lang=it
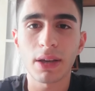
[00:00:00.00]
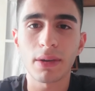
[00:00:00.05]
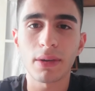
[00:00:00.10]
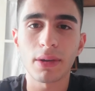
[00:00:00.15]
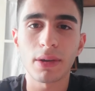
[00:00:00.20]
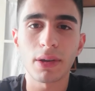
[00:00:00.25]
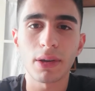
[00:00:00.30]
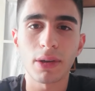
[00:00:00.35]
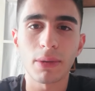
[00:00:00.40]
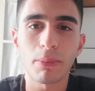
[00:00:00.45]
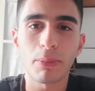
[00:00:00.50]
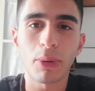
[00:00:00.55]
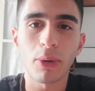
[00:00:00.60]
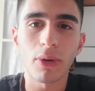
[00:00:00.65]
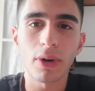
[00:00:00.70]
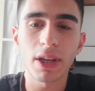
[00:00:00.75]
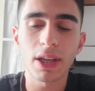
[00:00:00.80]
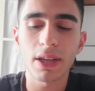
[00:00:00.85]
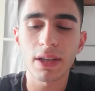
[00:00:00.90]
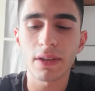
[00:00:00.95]
eh,
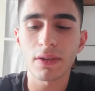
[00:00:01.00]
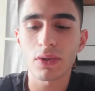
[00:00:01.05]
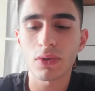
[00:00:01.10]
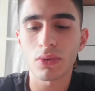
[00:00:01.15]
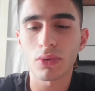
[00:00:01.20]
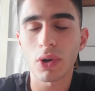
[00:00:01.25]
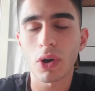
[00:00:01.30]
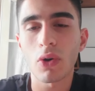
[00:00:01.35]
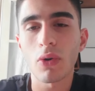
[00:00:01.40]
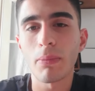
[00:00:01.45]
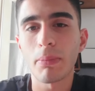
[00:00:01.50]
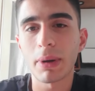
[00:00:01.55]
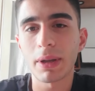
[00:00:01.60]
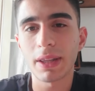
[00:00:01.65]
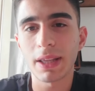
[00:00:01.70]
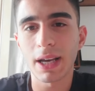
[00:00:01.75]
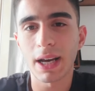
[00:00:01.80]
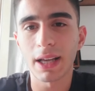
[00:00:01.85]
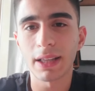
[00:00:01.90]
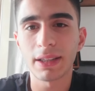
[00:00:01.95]
poi sono
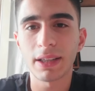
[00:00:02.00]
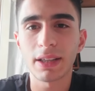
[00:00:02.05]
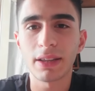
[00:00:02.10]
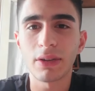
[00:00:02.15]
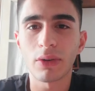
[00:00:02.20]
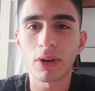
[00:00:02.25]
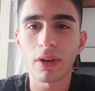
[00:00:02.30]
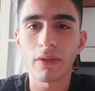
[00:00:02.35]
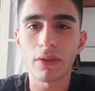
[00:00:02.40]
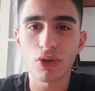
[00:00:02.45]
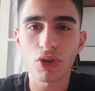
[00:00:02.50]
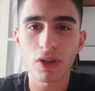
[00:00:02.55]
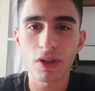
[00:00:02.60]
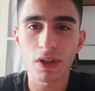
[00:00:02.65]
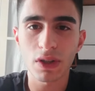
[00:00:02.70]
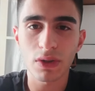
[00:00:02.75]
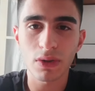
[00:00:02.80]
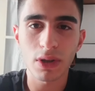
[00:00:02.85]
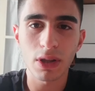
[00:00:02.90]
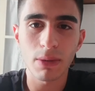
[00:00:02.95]
accompagnate da una
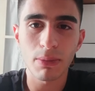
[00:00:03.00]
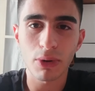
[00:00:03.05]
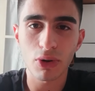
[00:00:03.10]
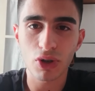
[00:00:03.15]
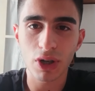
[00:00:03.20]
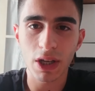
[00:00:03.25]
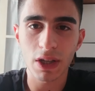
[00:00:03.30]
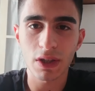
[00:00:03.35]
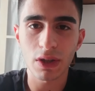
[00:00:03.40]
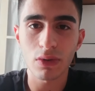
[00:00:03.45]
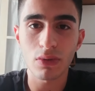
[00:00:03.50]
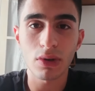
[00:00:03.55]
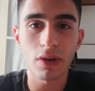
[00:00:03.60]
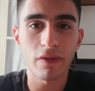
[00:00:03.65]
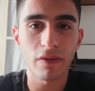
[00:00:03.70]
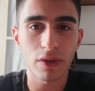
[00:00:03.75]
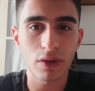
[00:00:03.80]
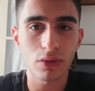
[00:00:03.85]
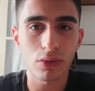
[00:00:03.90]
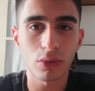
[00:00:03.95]
velocizzazione dei processi sulle
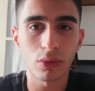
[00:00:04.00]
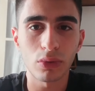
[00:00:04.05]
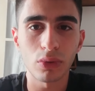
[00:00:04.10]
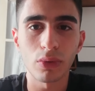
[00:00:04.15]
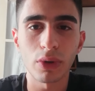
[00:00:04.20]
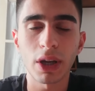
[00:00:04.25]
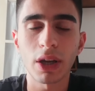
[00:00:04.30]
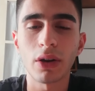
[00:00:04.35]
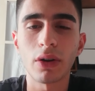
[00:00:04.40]
infrastrutture,